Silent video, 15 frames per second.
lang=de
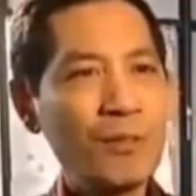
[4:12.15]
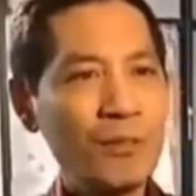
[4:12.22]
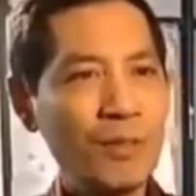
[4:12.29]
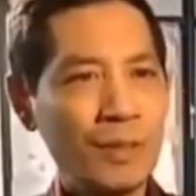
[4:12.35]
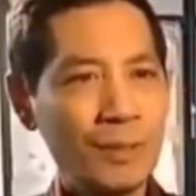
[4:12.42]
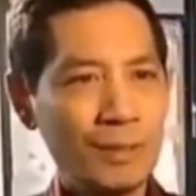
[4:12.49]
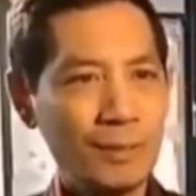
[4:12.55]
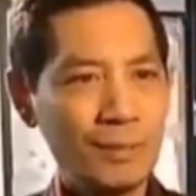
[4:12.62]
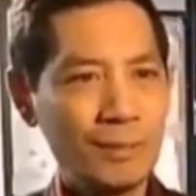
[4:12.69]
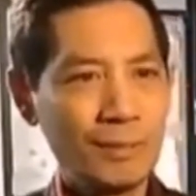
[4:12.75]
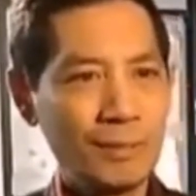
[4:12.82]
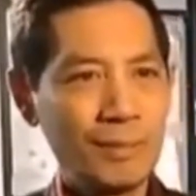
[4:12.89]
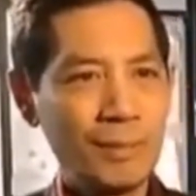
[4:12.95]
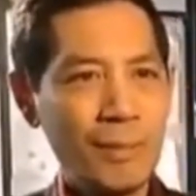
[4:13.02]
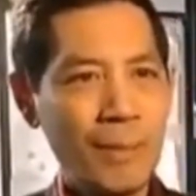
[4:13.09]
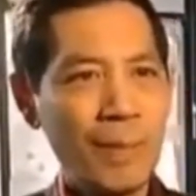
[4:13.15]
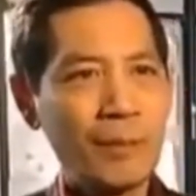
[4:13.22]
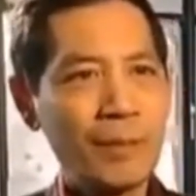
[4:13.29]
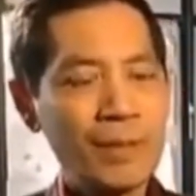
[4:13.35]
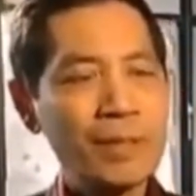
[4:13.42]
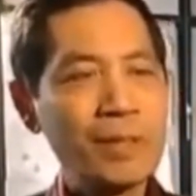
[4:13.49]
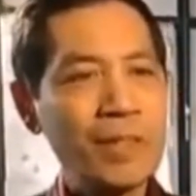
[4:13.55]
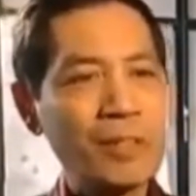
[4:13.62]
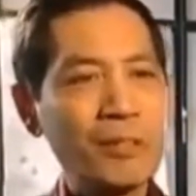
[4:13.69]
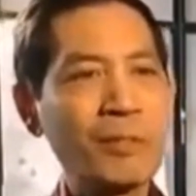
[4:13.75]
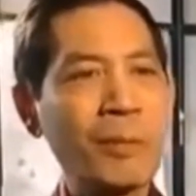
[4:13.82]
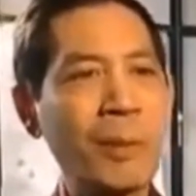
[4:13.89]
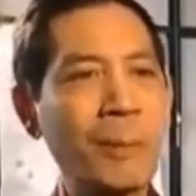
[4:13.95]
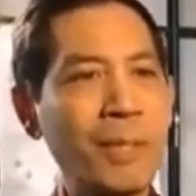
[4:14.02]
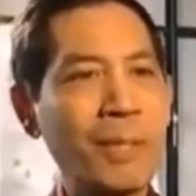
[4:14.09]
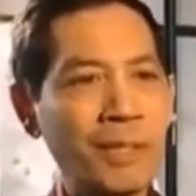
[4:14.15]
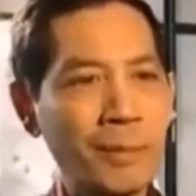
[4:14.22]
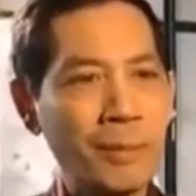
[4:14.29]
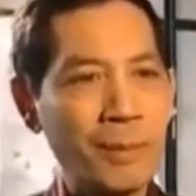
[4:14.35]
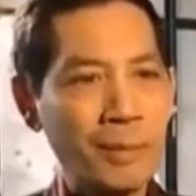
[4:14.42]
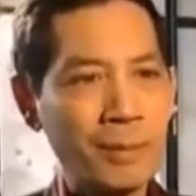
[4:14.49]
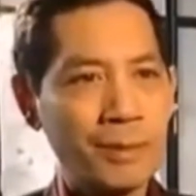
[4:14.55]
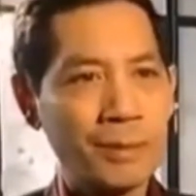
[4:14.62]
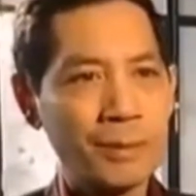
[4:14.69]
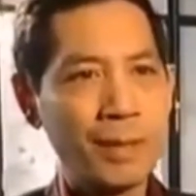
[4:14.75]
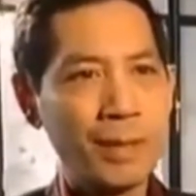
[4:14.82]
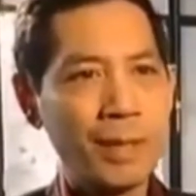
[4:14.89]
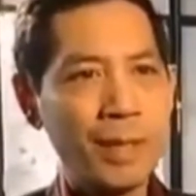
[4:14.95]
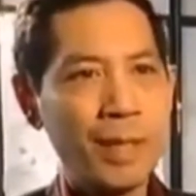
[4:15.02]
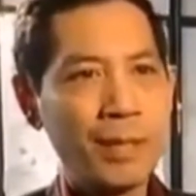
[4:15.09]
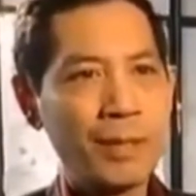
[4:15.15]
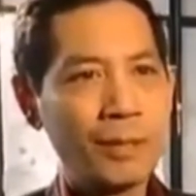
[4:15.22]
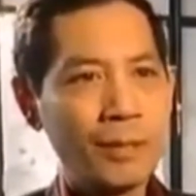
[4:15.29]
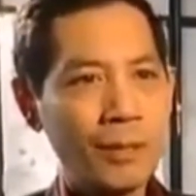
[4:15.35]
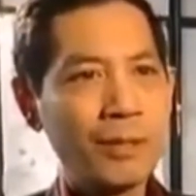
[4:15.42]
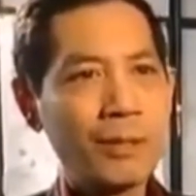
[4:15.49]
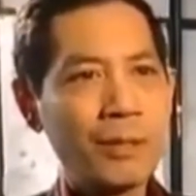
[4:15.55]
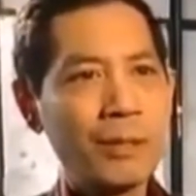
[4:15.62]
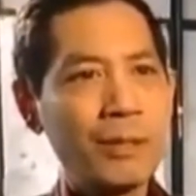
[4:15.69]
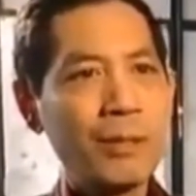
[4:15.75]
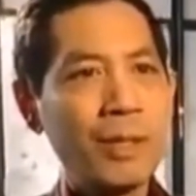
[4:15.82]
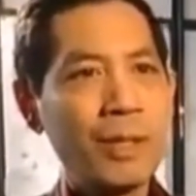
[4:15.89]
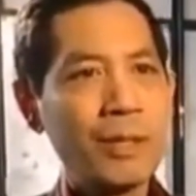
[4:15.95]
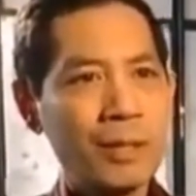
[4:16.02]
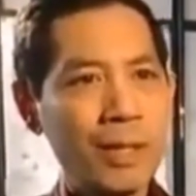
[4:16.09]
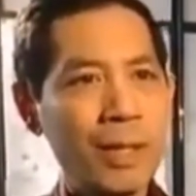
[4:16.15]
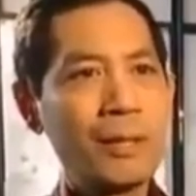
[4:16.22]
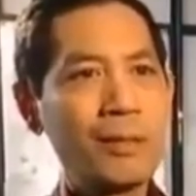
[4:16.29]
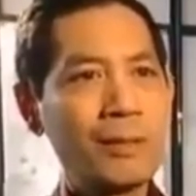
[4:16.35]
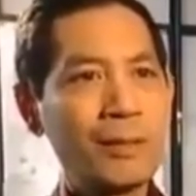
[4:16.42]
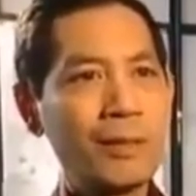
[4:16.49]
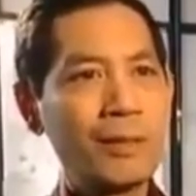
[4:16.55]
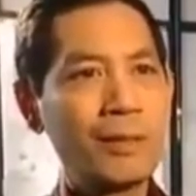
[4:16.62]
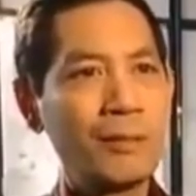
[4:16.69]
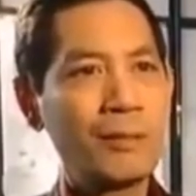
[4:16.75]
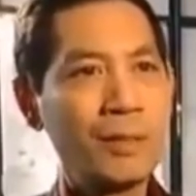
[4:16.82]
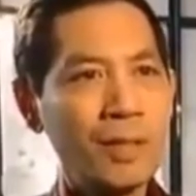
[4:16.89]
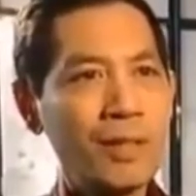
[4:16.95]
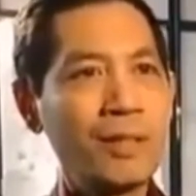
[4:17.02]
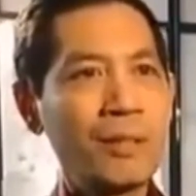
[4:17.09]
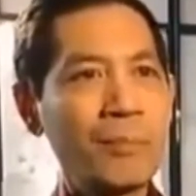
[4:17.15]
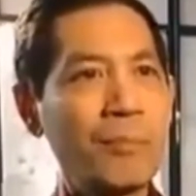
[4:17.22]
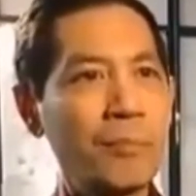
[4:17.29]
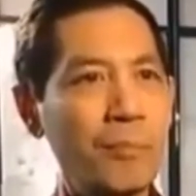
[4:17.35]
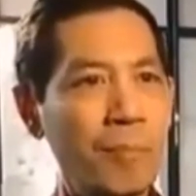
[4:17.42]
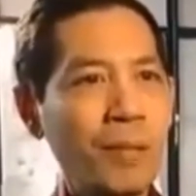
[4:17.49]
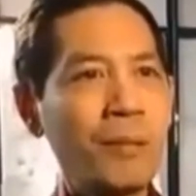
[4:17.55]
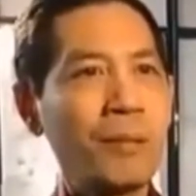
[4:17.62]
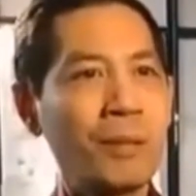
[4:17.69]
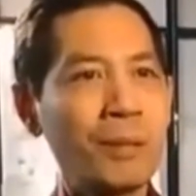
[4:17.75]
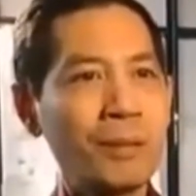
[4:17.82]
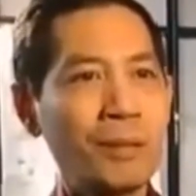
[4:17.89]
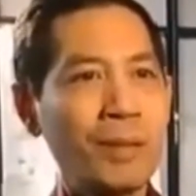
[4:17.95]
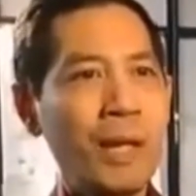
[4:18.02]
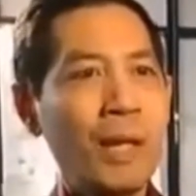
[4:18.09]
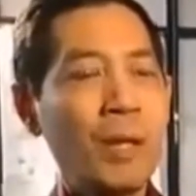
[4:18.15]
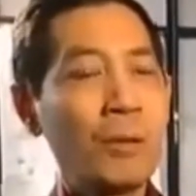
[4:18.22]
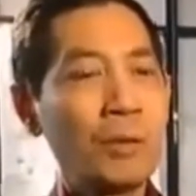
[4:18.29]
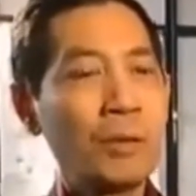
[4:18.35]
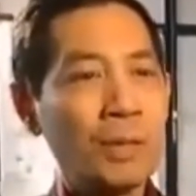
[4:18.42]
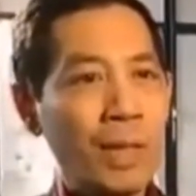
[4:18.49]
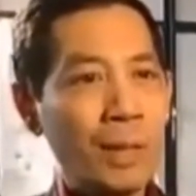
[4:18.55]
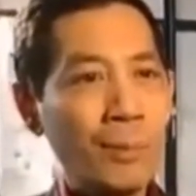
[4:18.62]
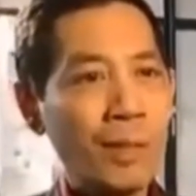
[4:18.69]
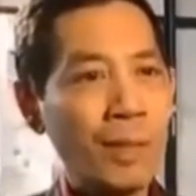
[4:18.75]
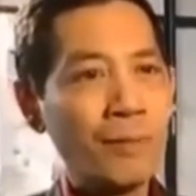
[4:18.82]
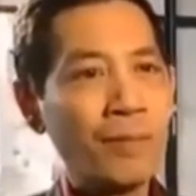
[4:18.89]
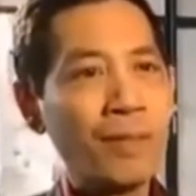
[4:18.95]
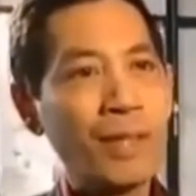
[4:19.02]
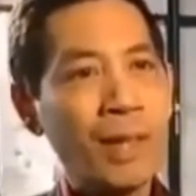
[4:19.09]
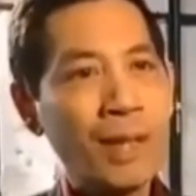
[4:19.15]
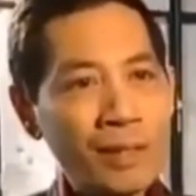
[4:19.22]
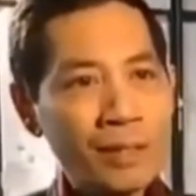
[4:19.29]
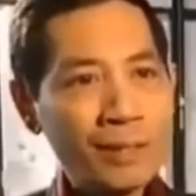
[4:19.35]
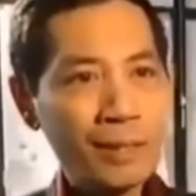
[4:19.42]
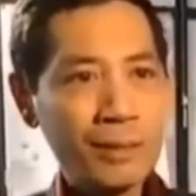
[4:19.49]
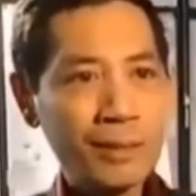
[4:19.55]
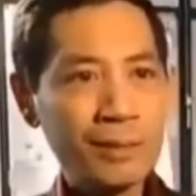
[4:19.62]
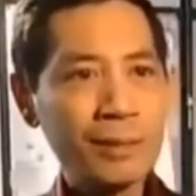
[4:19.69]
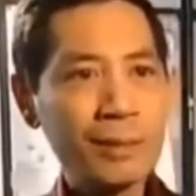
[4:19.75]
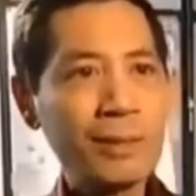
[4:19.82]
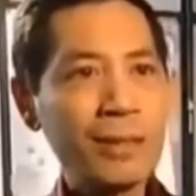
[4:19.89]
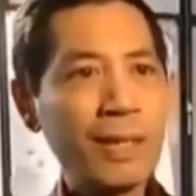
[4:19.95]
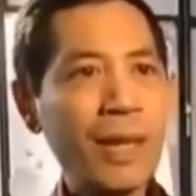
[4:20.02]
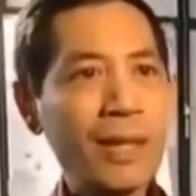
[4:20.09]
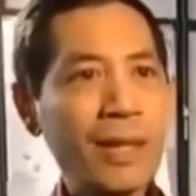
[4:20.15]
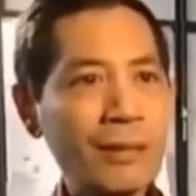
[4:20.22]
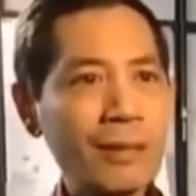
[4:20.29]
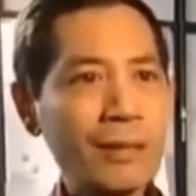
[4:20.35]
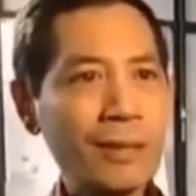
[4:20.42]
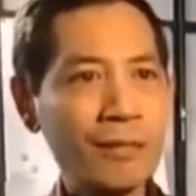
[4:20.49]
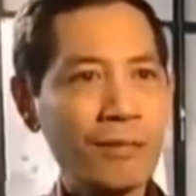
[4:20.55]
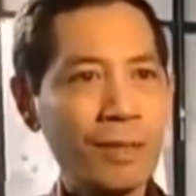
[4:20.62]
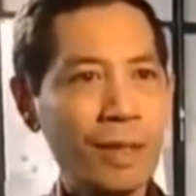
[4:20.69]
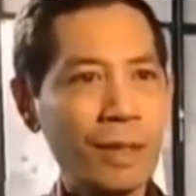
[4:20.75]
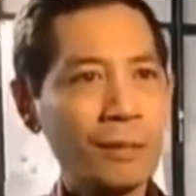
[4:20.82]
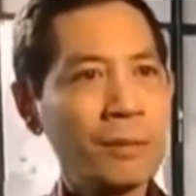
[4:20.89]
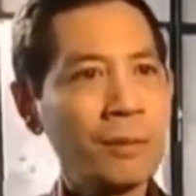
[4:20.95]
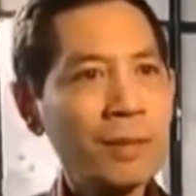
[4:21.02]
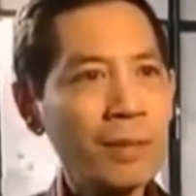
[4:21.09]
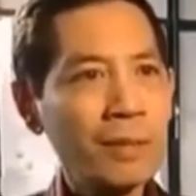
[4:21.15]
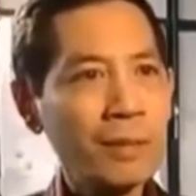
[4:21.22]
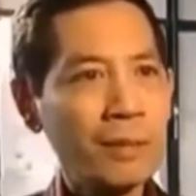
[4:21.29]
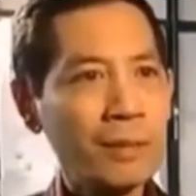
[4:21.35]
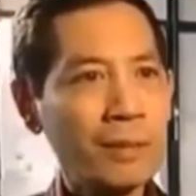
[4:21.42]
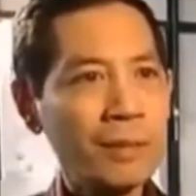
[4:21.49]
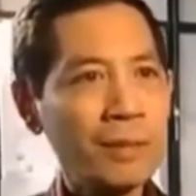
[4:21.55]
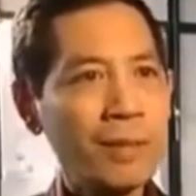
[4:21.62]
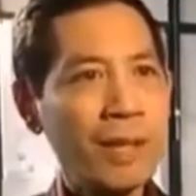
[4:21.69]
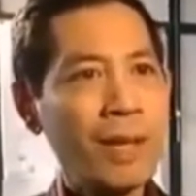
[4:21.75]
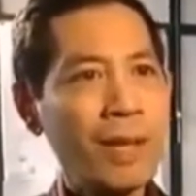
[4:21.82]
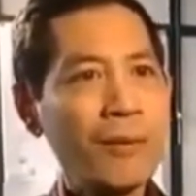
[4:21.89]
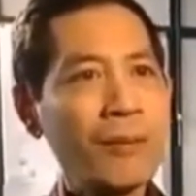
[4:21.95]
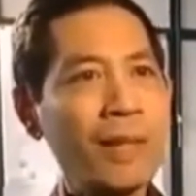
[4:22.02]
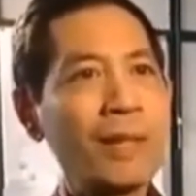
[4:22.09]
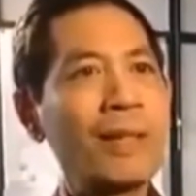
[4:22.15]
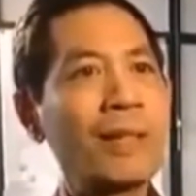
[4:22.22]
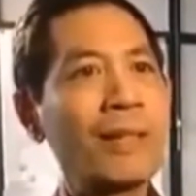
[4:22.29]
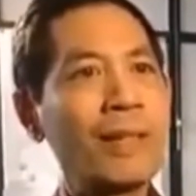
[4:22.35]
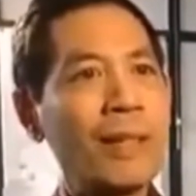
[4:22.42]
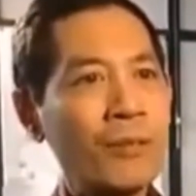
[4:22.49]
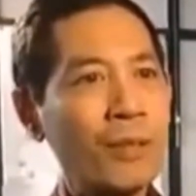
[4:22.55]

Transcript: aufwenden. Und das ist das, was bei BESI passiert. Die Deutschen zahlen sich wirklich bankrott und dabei vernachlässigen sie die echten Gefahren und Risiken, weil